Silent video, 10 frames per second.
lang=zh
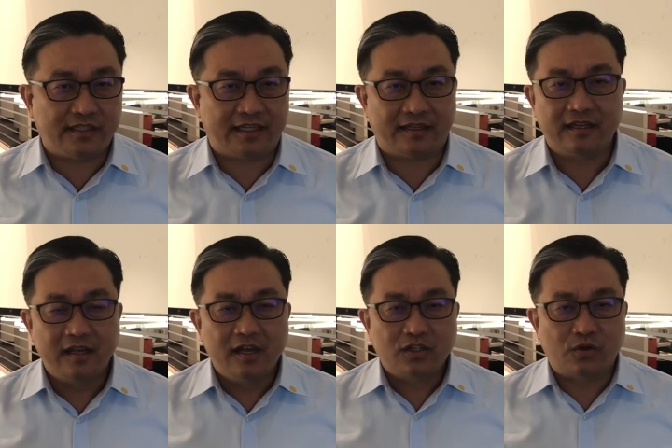点？
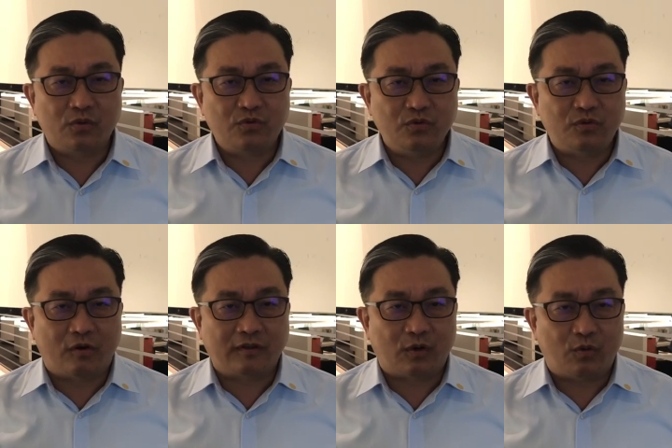从故
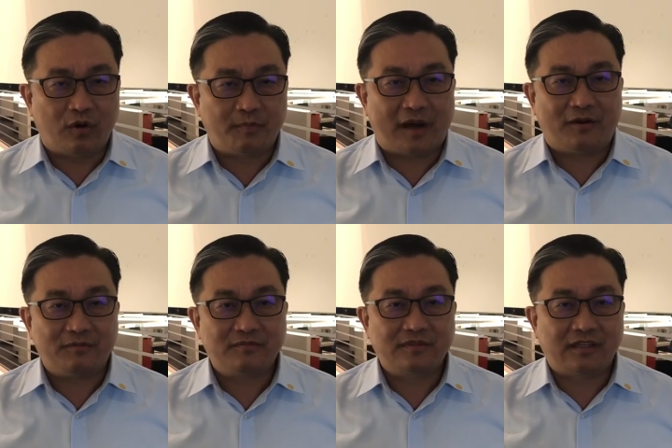宫的国宝
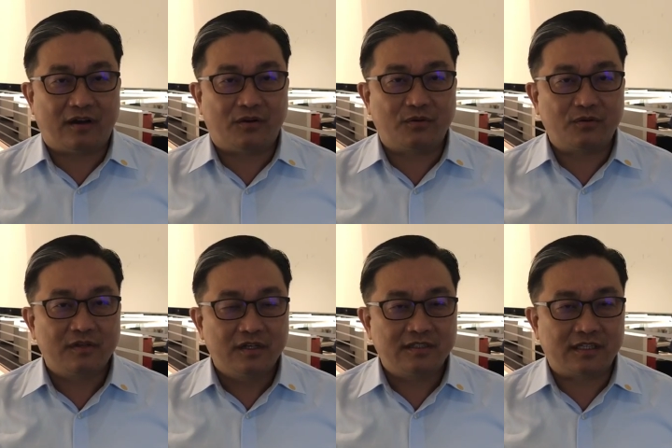到
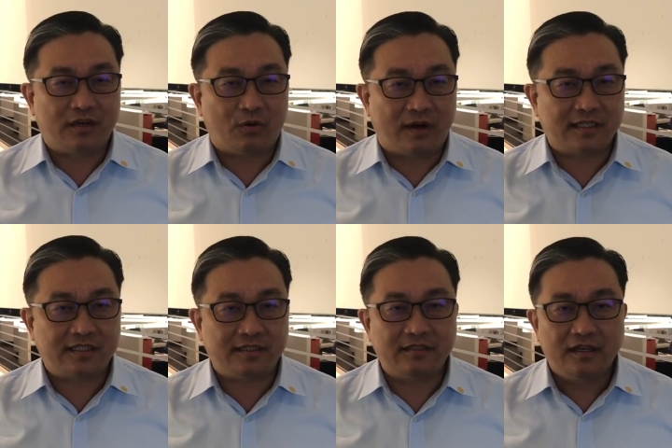这个黄
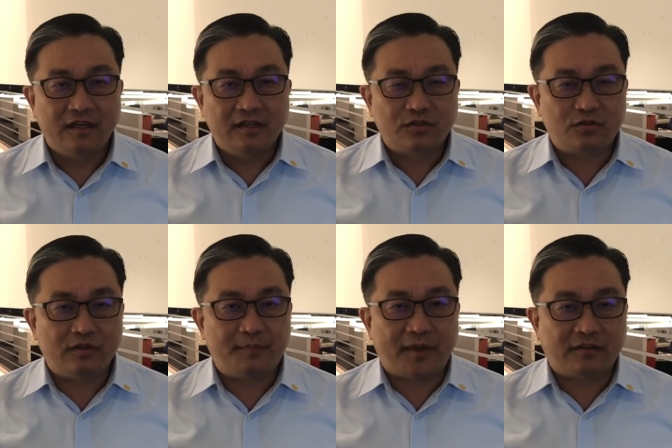金，除
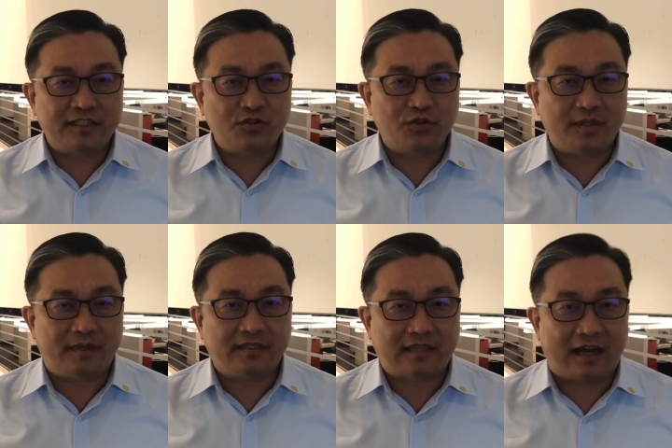了表现出你
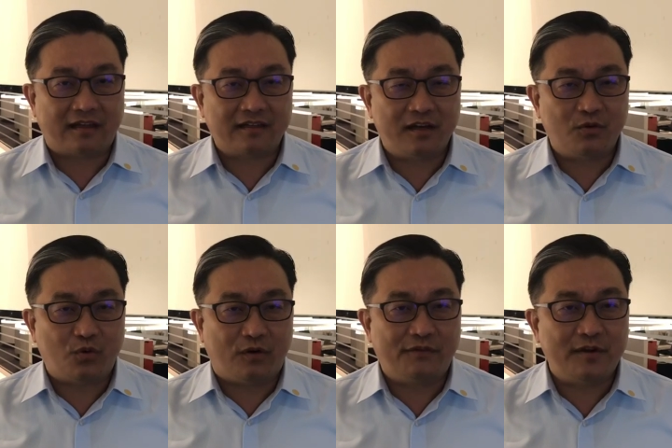们党跟
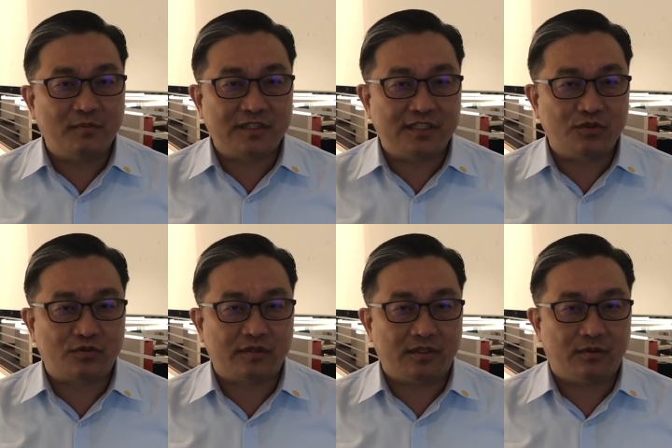国分不清
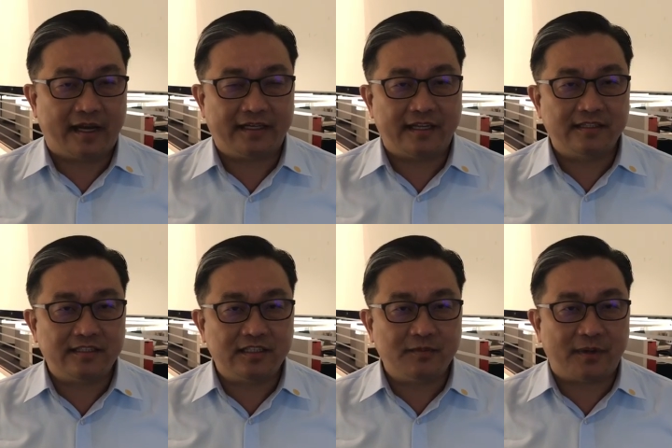楚以外，连
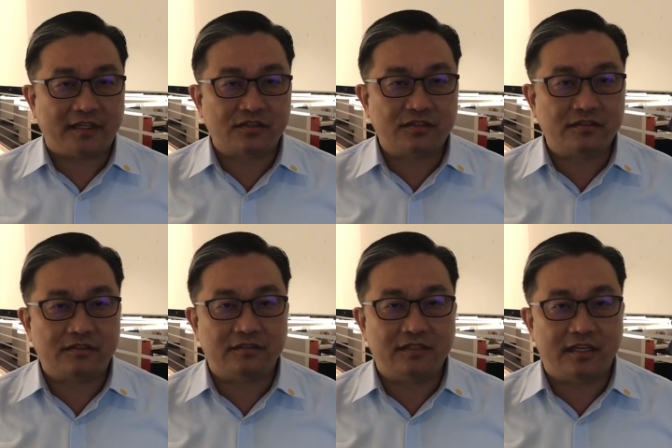基本的事
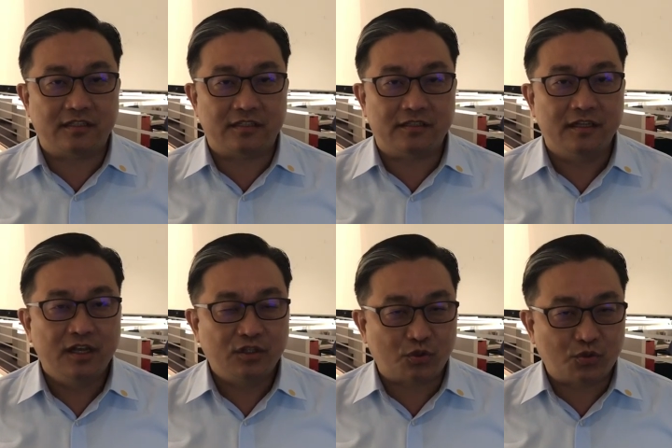实认知
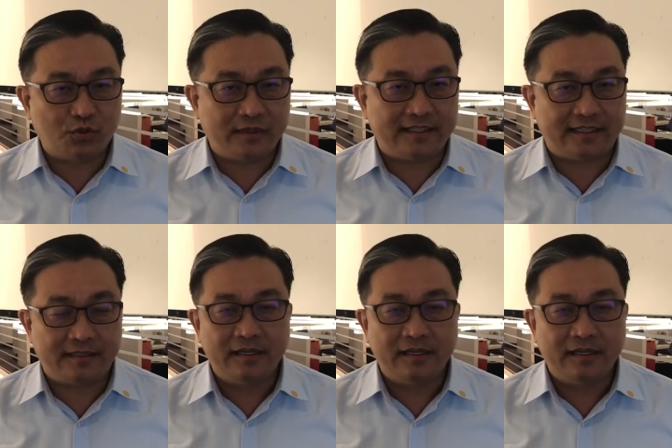都出问题。